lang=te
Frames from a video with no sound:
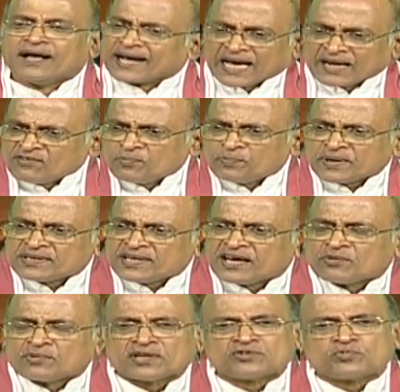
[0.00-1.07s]
కర్మ
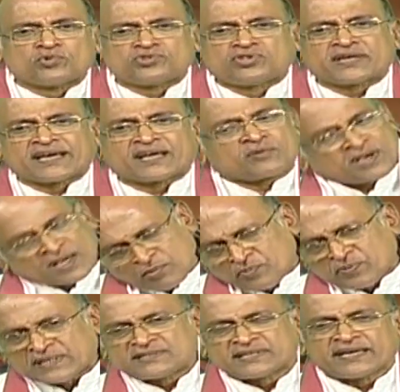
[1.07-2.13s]
ఉన్నది బుద్ధిహీనం
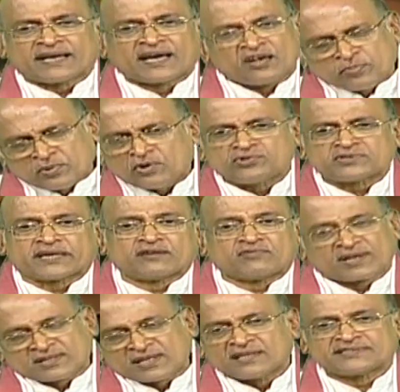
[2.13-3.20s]
కర్మపై చేయి అన్ని పనులు చేయి
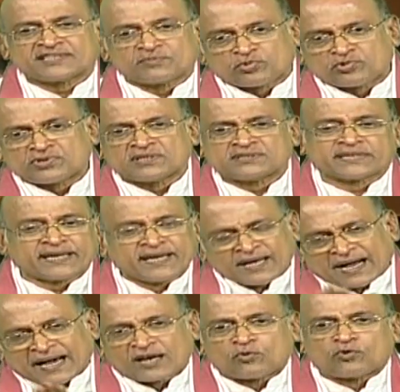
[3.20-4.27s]
వ్రతాలు చేయి పూజలు చేయి
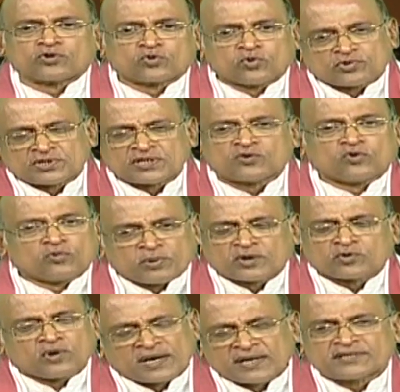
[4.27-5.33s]
అన్నం వండుకో తిను
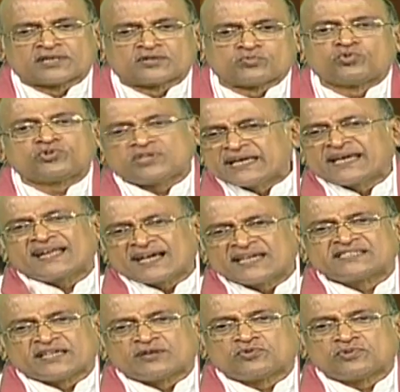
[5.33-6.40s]
పడుకో అన్ని చేయి బుద్ధిహీనంగా
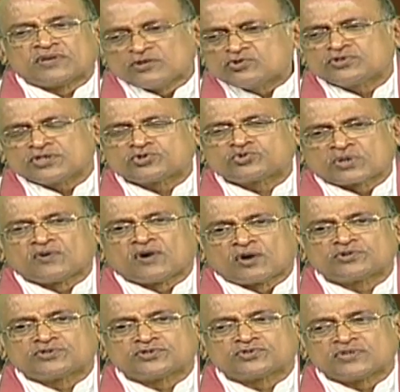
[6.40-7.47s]
చేయకు ఎందుకు చేస్తున్నావు
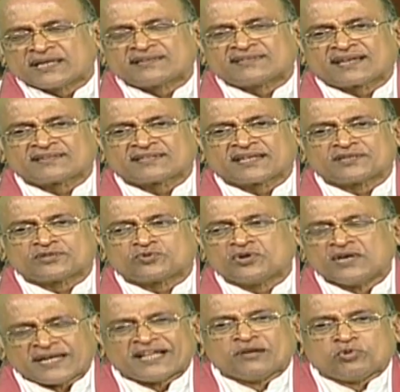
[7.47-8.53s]
ఆలోచించు ఈ నిద్రంతా ఎందుకు
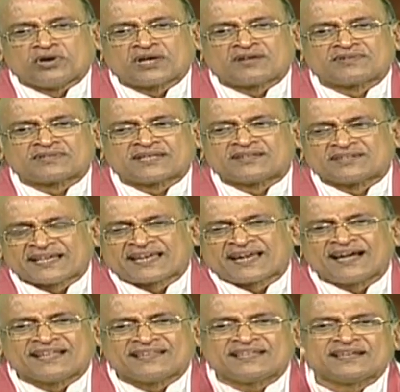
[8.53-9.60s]
ఈ భోజనం అంతా ఎందుకు
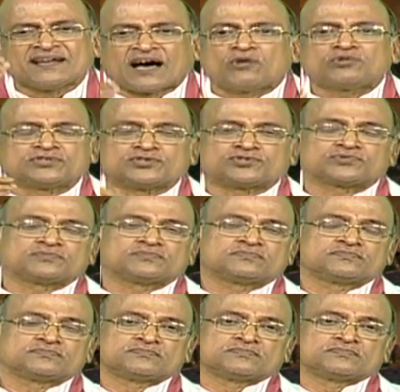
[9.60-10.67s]
ఎన్నాళ్ళు ఇది ఆలోచించు
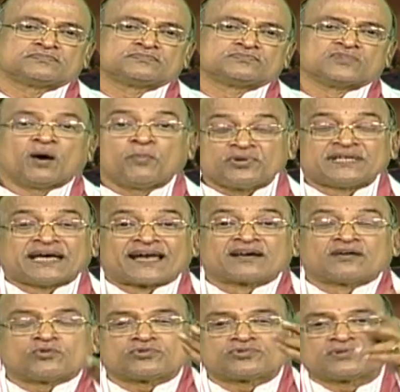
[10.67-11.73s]
అప్పుడు జ్ఞానం
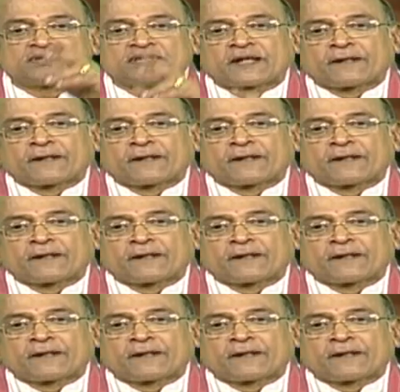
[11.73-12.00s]
కలుగుతుంది